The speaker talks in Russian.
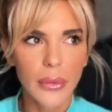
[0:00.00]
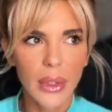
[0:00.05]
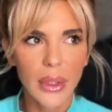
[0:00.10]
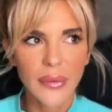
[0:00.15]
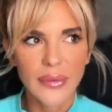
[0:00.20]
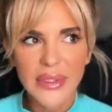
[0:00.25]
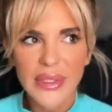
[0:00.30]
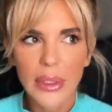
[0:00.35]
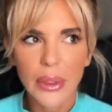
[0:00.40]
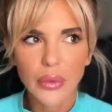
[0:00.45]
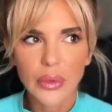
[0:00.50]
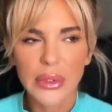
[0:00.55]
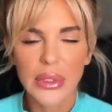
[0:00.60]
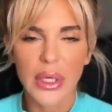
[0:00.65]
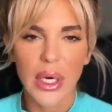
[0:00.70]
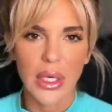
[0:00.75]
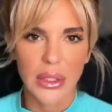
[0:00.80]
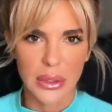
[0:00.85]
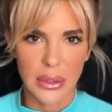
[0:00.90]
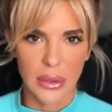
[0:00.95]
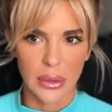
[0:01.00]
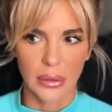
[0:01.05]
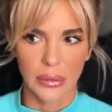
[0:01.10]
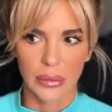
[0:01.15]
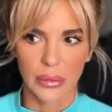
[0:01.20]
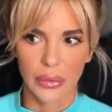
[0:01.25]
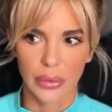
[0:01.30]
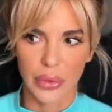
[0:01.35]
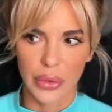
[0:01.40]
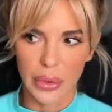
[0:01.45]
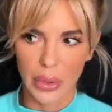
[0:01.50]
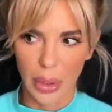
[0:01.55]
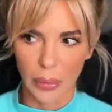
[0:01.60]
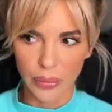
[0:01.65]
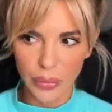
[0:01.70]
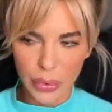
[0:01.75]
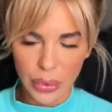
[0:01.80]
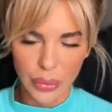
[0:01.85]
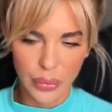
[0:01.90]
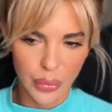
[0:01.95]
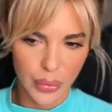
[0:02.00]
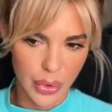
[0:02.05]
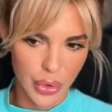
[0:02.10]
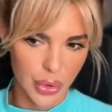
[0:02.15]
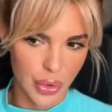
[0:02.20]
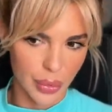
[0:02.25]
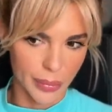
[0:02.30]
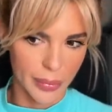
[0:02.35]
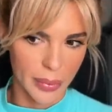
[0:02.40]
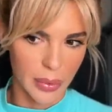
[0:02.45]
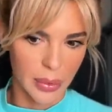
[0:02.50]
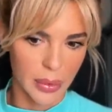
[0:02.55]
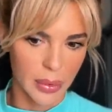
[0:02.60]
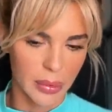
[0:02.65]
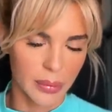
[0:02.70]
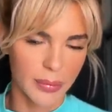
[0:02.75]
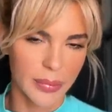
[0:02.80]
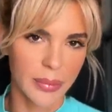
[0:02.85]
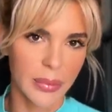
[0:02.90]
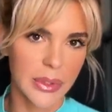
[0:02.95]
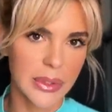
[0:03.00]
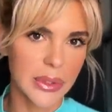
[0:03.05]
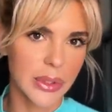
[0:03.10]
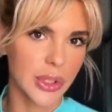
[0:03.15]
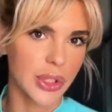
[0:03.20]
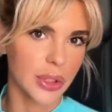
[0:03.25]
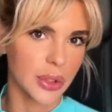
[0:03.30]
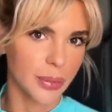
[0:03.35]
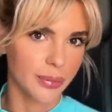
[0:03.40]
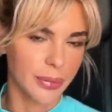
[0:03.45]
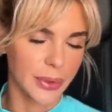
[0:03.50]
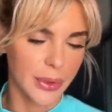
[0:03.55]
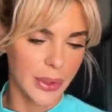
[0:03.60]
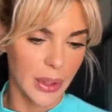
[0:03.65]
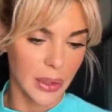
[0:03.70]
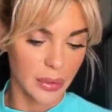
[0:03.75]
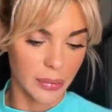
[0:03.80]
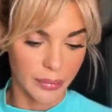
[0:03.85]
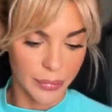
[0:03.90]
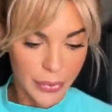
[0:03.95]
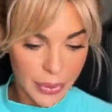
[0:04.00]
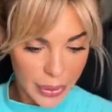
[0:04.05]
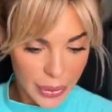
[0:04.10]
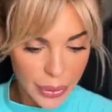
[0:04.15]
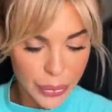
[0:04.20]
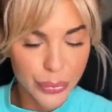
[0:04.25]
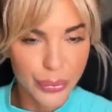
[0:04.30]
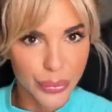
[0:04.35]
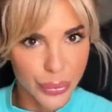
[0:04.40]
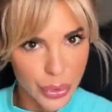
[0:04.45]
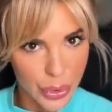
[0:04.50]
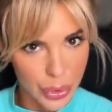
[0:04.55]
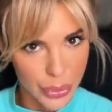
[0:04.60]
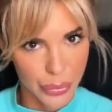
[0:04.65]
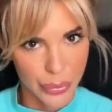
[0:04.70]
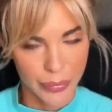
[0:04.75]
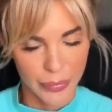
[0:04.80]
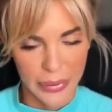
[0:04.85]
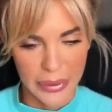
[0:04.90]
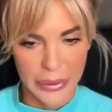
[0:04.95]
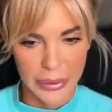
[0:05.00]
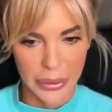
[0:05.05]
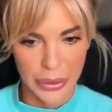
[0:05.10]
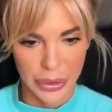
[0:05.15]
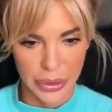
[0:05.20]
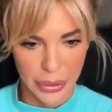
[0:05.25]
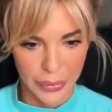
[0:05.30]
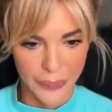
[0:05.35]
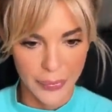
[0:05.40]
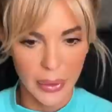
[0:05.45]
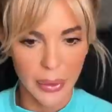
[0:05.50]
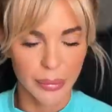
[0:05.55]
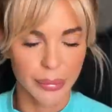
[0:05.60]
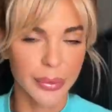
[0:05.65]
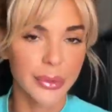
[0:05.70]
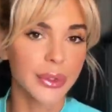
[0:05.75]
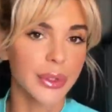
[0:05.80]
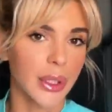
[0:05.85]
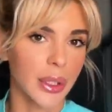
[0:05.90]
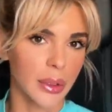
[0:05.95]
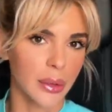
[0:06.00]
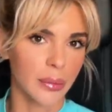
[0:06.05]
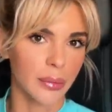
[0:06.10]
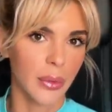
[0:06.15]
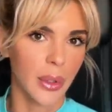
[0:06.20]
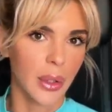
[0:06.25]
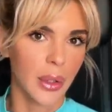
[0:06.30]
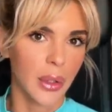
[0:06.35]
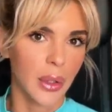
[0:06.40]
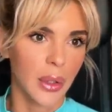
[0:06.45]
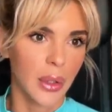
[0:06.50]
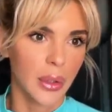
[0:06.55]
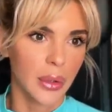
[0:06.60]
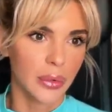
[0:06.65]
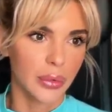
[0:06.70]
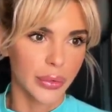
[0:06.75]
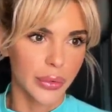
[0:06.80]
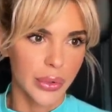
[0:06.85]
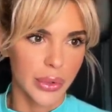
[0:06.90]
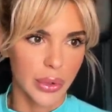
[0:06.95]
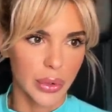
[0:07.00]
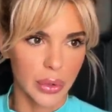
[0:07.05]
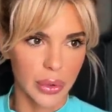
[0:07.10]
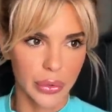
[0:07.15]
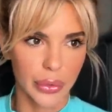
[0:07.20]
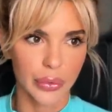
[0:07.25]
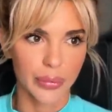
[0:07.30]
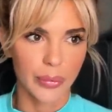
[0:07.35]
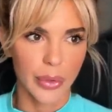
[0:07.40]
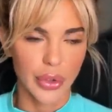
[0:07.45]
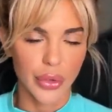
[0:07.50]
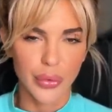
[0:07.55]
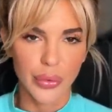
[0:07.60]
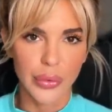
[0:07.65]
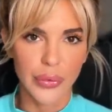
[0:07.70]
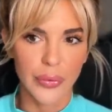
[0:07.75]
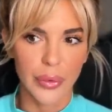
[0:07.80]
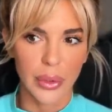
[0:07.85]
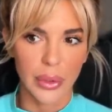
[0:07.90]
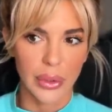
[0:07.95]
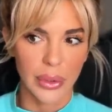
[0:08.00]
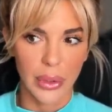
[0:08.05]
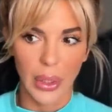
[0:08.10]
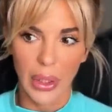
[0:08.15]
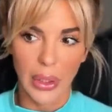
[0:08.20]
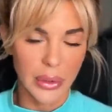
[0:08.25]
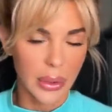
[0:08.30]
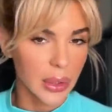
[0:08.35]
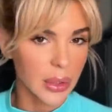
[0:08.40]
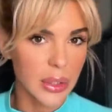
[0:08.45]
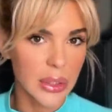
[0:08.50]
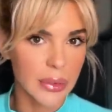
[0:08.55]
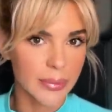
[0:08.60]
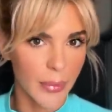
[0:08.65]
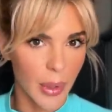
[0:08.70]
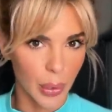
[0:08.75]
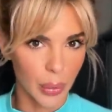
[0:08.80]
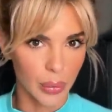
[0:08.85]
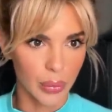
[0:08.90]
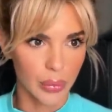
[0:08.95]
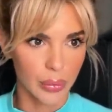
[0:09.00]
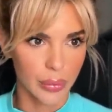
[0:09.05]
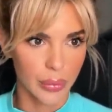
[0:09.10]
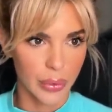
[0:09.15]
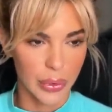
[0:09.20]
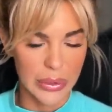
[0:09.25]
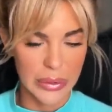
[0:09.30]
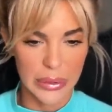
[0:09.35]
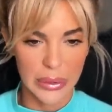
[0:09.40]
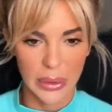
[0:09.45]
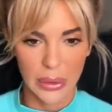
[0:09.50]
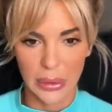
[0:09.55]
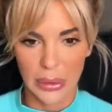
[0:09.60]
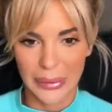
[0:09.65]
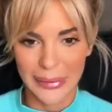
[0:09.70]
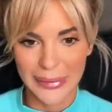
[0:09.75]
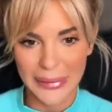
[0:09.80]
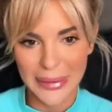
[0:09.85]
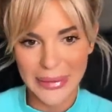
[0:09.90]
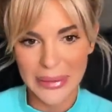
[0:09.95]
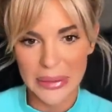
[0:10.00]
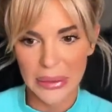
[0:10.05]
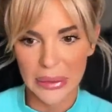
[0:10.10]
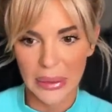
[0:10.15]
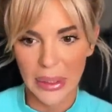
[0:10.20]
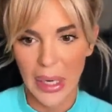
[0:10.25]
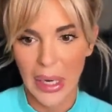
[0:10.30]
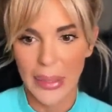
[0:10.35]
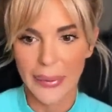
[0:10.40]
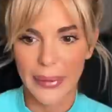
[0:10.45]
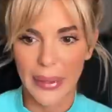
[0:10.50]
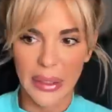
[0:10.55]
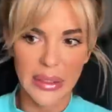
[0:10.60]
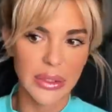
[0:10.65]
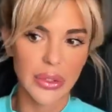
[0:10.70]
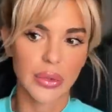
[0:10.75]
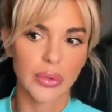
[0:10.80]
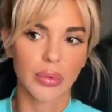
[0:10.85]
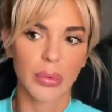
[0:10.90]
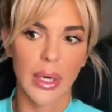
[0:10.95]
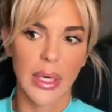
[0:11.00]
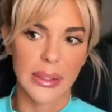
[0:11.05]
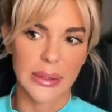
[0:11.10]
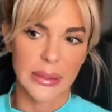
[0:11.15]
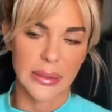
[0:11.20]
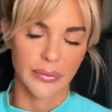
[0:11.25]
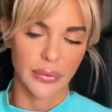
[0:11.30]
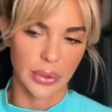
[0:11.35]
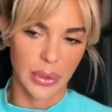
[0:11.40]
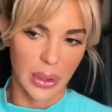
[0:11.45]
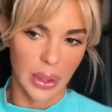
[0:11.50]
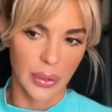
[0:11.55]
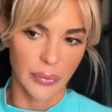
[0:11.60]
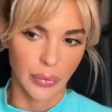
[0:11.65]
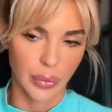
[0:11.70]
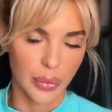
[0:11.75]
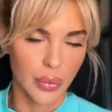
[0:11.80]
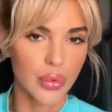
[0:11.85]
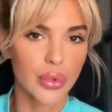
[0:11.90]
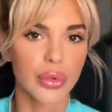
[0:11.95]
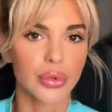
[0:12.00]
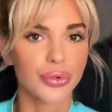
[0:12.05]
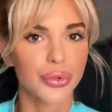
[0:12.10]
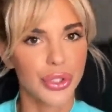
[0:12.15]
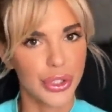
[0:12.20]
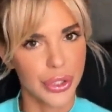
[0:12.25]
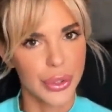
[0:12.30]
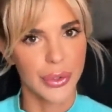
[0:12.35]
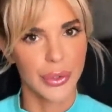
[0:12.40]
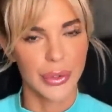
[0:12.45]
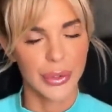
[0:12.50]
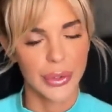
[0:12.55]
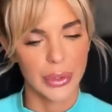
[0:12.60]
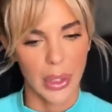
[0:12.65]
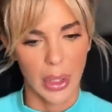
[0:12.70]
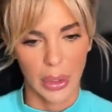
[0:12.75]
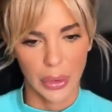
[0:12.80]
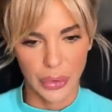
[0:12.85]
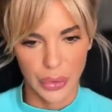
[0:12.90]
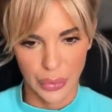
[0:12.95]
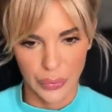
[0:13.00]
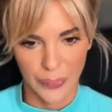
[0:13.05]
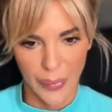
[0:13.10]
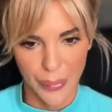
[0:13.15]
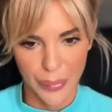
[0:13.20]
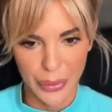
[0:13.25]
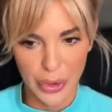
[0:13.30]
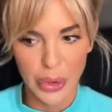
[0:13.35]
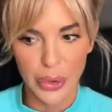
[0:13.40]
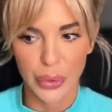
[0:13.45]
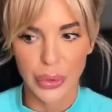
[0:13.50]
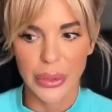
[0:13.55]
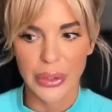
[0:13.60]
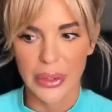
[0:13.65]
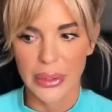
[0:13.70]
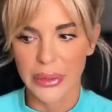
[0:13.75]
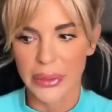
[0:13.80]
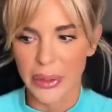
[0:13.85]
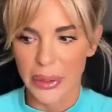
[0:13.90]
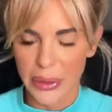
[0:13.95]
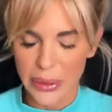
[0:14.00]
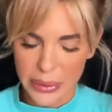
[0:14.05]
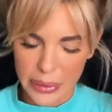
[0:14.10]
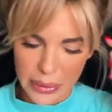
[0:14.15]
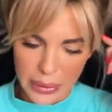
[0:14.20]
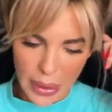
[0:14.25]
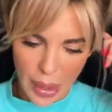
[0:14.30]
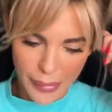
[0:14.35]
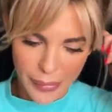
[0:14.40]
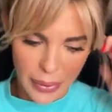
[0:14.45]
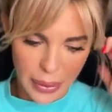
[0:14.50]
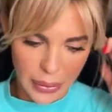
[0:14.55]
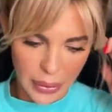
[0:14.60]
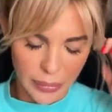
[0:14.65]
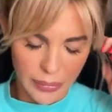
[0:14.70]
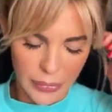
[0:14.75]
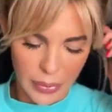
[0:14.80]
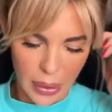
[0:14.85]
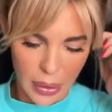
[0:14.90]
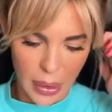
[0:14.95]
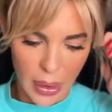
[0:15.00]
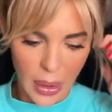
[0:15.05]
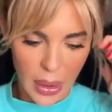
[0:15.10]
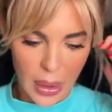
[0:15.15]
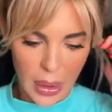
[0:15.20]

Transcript: все люди разные. То есть кому-то нужно, чтобы близкий человек был рядом. Мне нужно, чтобы близкий человек был рядом то есть, э, которое котором я чувствовала, я так не смогу. То есть, если это одна ситуация, вот такая вот, ну, случилось так, что вам пришлось разъехаться, да, по каким-то